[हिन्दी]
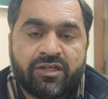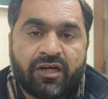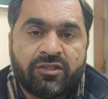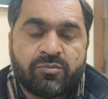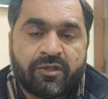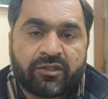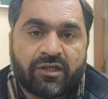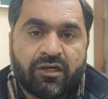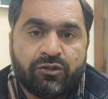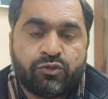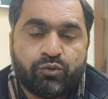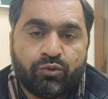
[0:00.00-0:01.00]
जांच
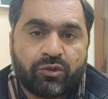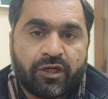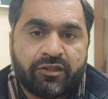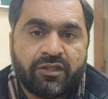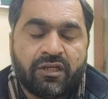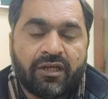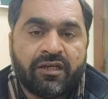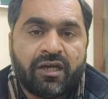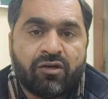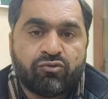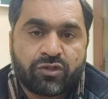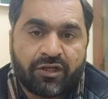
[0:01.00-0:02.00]
पड़ताल शुरू कर दी गई
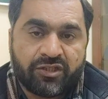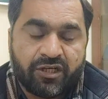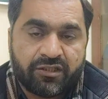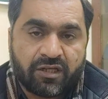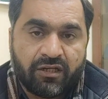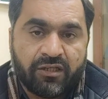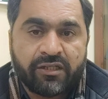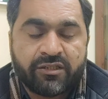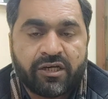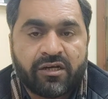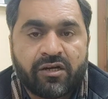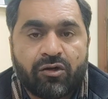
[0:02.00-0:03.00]
है उसका जायज़ा लिया
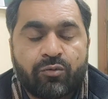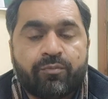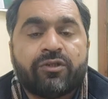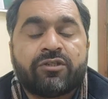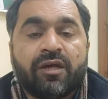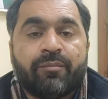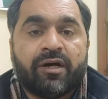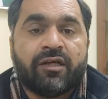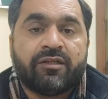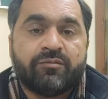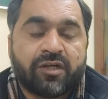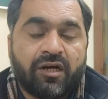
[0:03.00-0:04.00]
जा रहा है और इसके
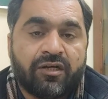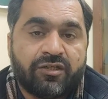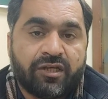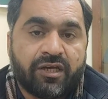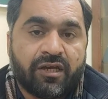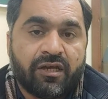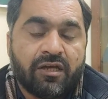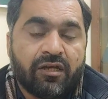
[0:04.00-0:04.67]
बाद इम्कान यह है